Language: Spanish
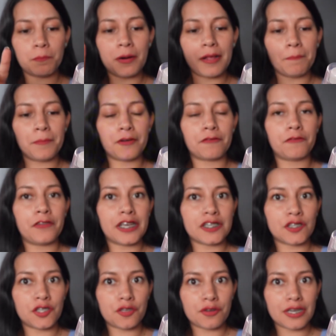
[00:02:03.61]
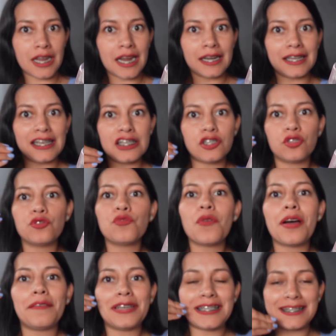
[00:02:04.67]
para perfeccionar y
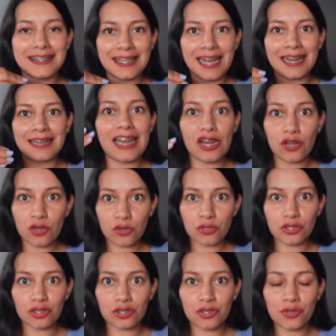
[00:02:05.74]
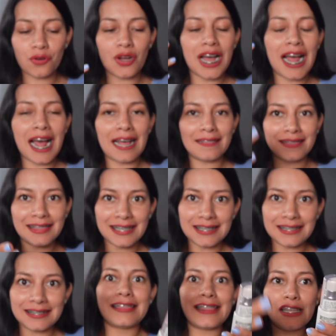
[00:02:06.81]
suavizar el rostro
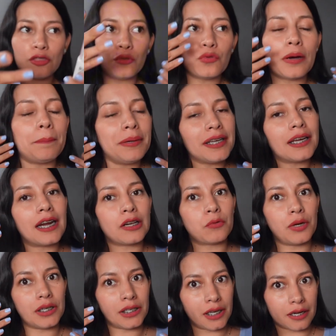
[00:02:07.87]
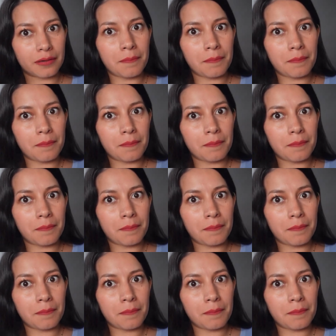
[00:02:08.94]
antes de tú aplicar cualquier